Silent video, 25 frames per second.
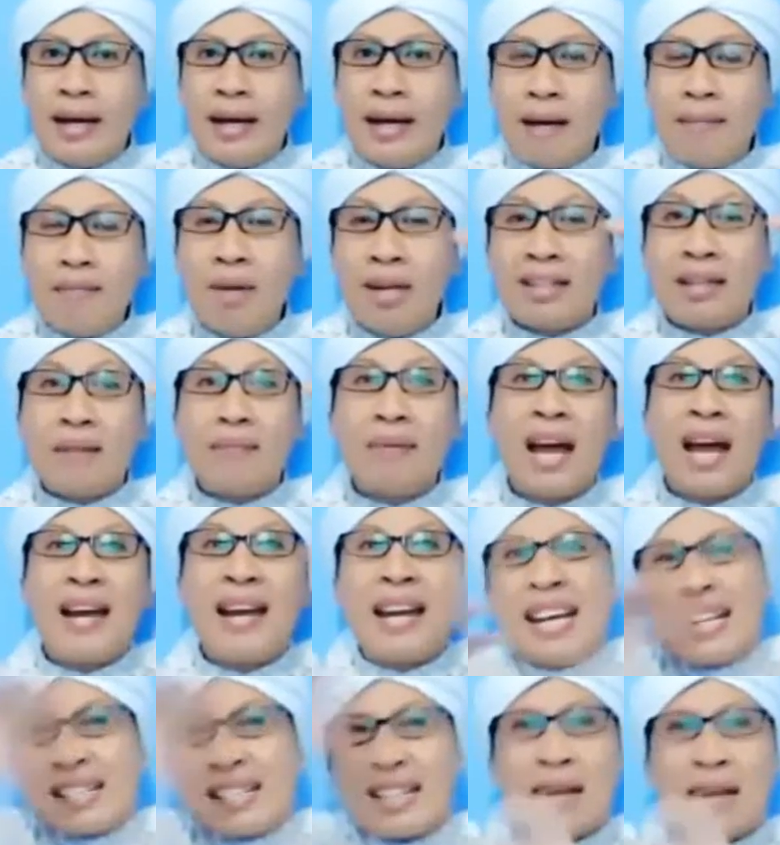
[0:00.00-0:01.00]
Anda ambil tapi
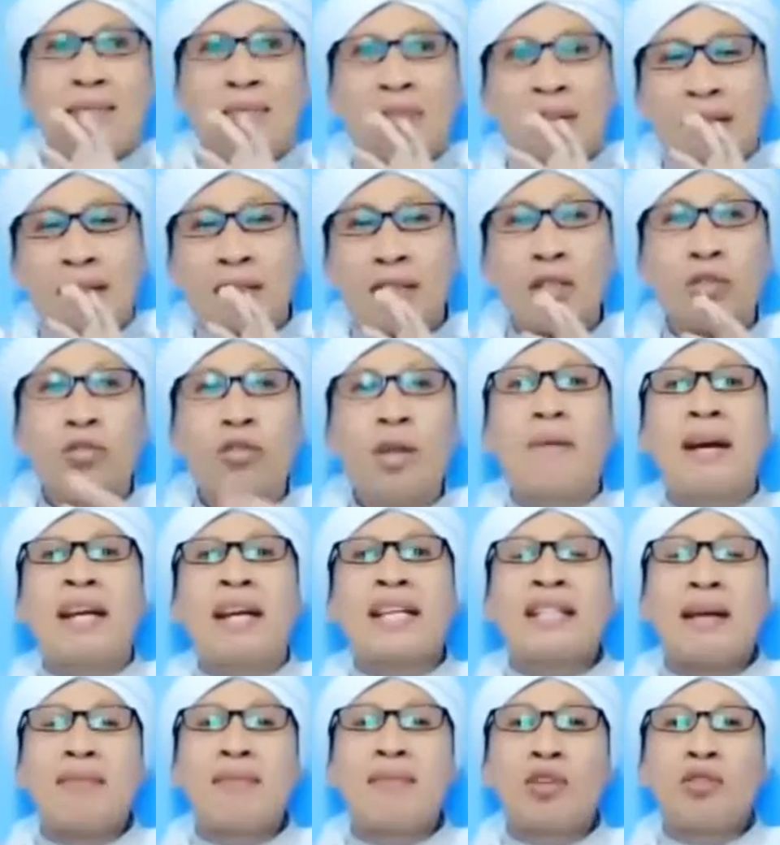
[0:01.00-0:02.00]
Anda Islamkan. Tentunya
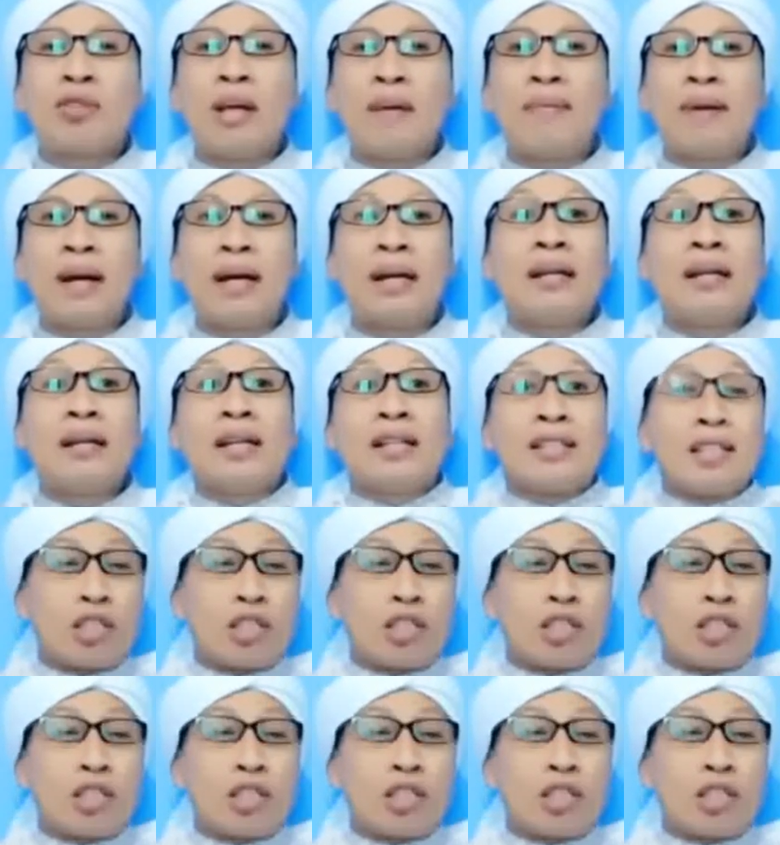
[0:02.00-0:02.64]
mengislamkan apa?